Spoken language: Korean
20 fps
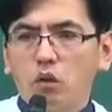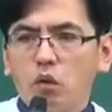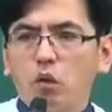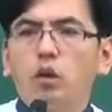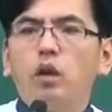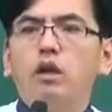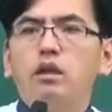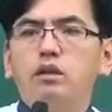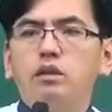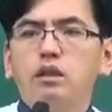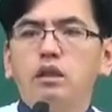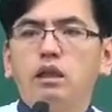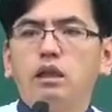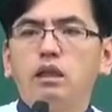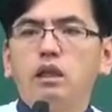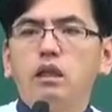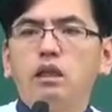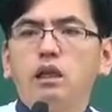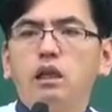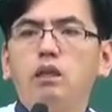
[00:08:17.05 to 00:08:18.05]
요게
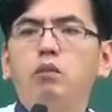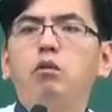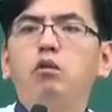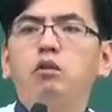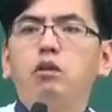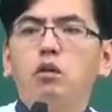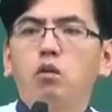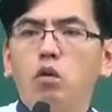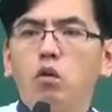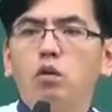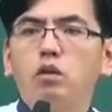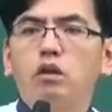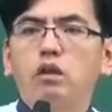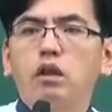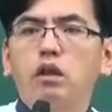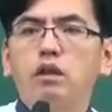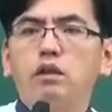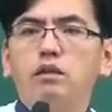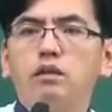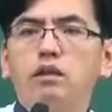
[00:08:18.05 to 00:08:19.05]
이제 기본적인
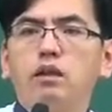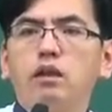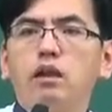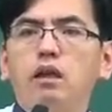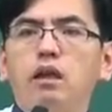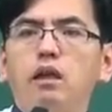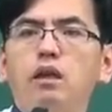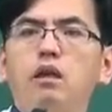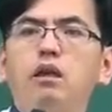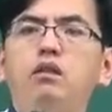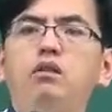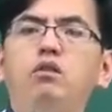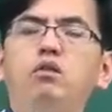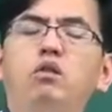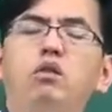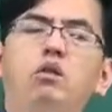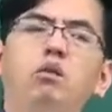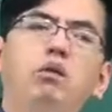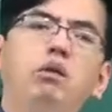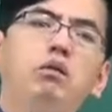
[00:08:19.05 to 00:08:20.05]
골격에서 이
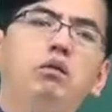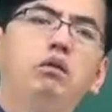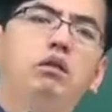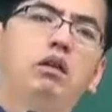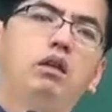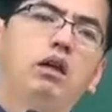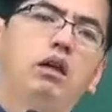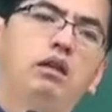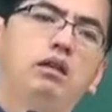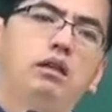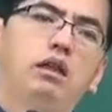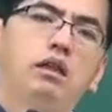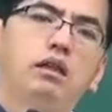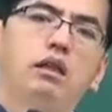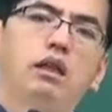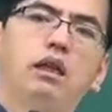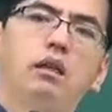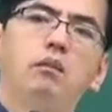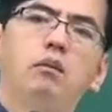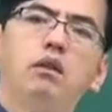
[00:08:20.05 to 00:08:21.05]
정도는 외우고 들어가셔야
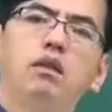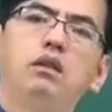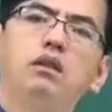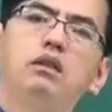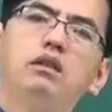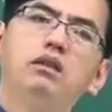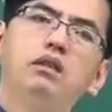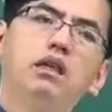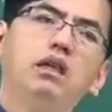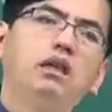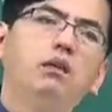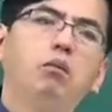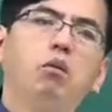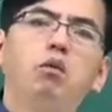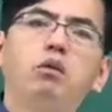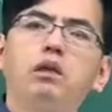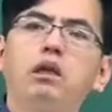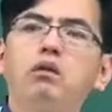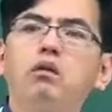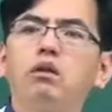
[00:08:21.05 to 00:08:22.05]
돼. 뭐 그 책
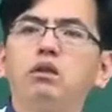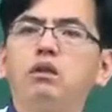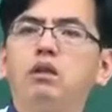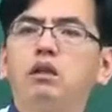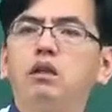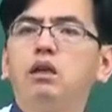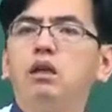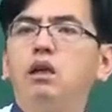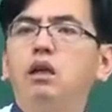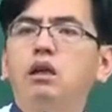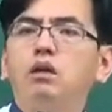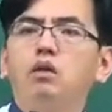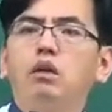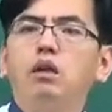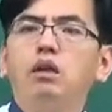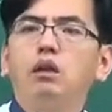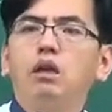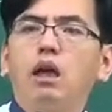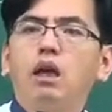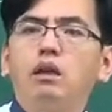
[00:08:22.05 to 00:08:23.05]
본다고 해서
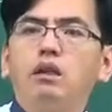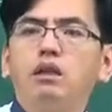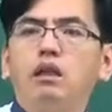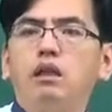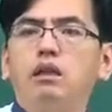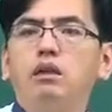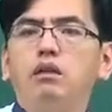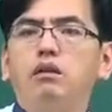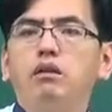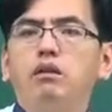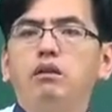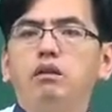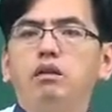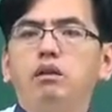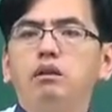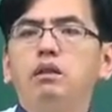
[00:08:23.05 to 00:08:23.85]
되는 게 아니라요.